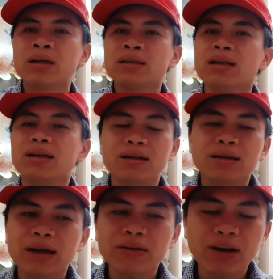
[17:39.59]
nhưng
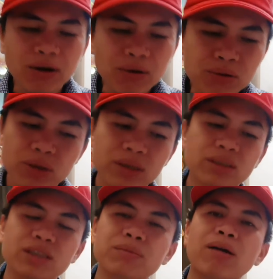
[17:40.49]
cái câu chuyện
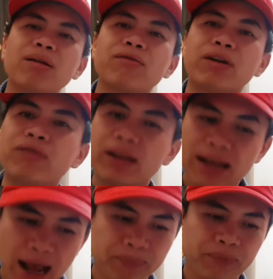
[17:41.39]
dự báo là vẫn phải
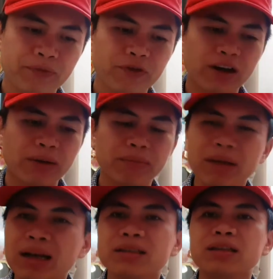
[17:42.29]
làm và
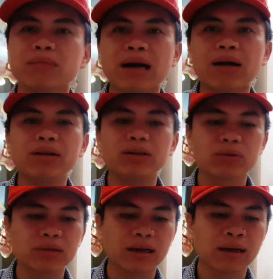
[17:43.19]
biết được dự báo thì
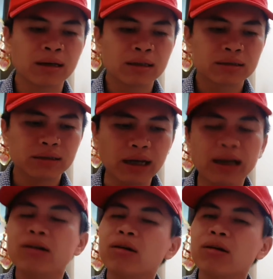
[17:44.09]
chúng ta sẽ
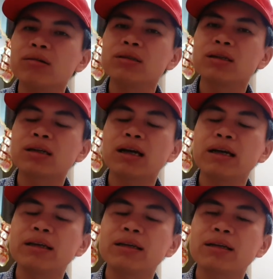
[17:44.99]
có những cái
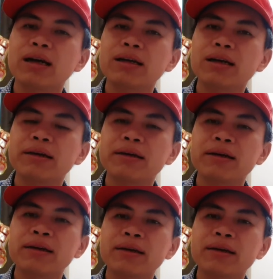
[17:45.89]
cái cái cái,